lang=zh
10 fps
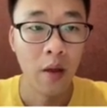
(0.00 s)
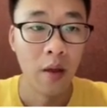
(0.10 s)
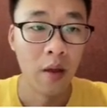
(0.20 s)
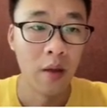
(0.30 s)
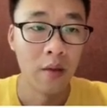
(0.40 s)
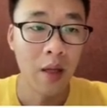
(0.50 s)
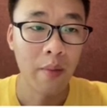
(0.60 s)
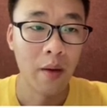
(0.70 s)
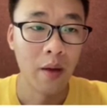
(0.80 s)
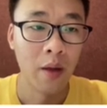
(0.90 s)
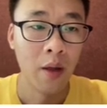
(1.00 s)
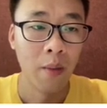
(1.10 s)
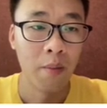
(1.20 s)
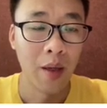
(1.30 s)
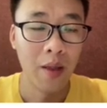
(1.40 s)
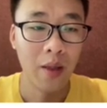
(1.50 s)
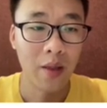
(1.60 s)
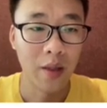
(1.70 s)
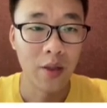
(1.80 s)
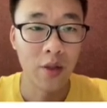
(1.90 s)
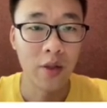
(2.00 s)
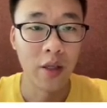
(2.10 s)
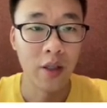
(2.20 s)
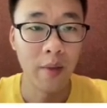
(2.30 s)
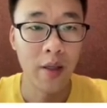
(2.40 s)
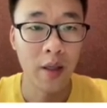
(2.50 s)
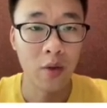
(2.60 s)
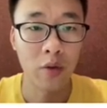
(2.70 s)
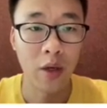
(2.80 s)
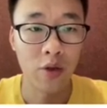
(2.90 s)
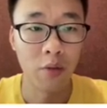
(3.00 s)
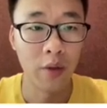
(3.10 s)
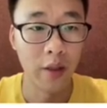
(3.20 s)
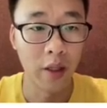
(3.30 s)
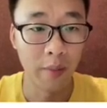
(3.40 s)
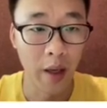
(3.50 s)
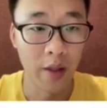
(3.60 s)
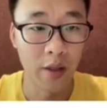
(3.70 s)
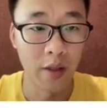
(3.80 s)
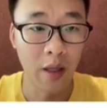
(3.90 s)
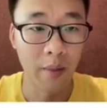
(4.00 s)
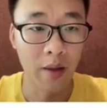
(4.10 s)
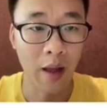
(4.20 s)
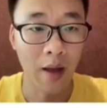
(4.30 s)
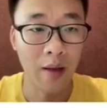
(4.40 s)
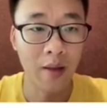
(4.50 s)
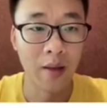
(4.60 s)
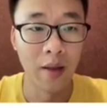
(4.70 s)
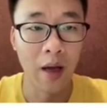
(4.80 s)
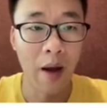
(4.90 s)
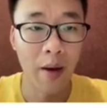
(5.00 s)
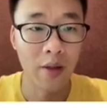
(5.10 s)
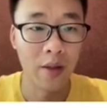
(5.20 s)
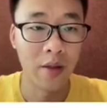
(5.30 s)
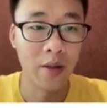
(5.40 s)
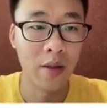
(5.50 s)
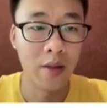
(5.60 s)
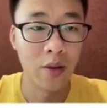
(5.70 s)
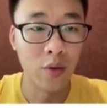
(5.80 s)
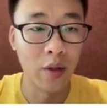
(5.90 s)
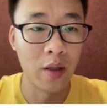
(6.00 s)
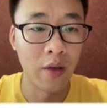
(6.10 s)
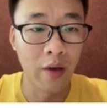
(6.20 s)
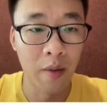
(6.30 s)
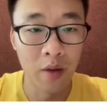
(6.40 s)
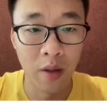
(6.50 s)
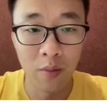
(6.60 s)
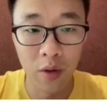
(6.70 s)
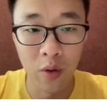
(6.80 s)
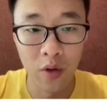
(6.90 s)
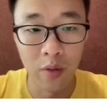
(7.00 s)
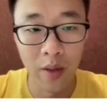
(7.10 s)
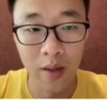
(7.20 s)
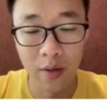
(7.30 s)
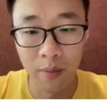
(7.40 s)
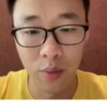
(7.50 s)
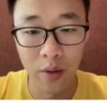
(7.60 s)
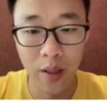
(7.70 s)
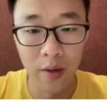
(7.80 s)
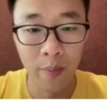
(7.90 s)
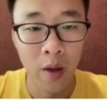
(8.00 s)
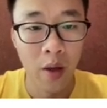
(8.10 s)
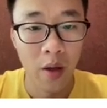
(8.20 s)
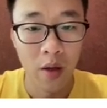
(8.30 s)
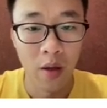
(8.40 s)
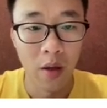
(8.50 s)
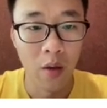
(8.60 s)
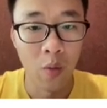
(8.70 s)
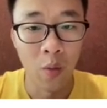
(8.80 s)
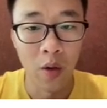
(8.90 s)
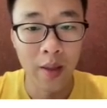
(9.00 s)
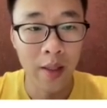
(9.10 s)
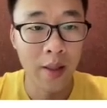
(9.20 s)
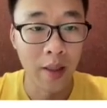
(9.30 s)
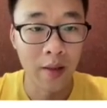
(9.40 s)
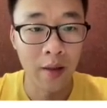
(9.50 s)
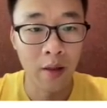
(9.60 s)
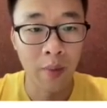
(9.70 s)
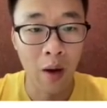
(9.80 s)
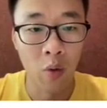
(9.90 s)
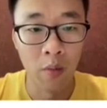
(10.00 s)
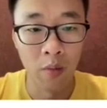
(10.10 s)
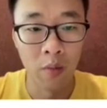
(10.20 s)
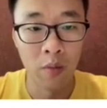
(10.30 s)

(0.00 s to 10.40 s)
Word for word: 那么 BladeDISC 其实也是面向动态 shape 的一个编译器，那么它和 Apache 社区的 TVM Nimble 有什么样的不一样呢？我先简单的把我